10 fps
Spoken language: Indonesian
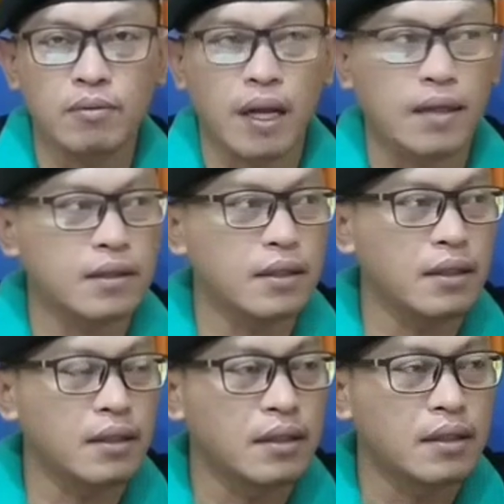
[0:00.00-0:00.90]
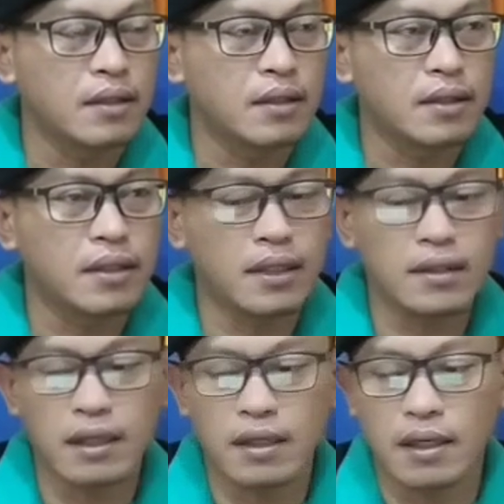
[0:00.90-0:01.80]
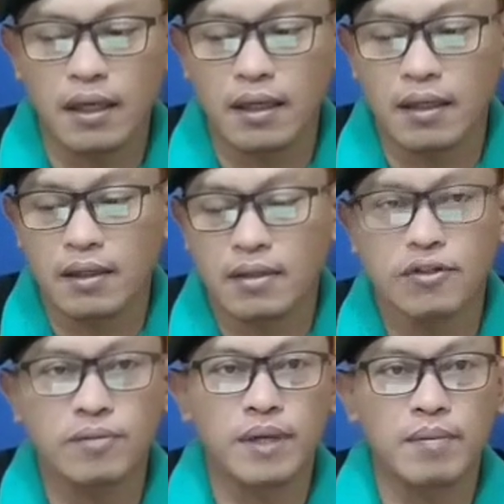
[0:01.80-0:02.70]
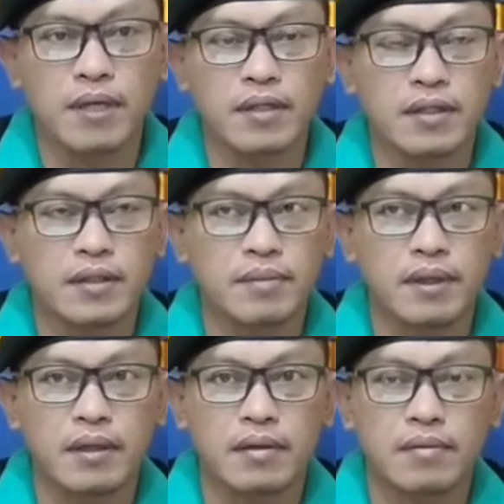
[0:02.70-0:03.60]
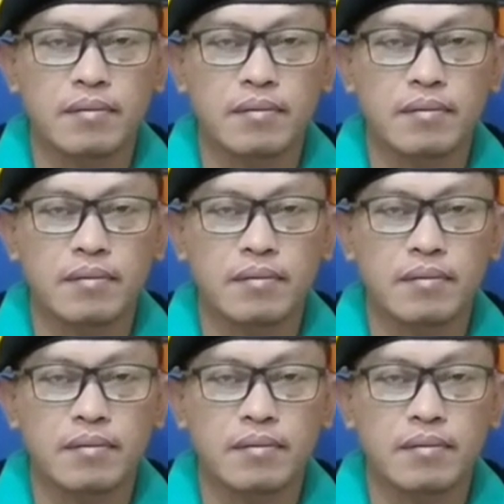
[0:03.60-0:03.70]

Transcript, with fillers: Berarti ini kan tanggal 19 Desember.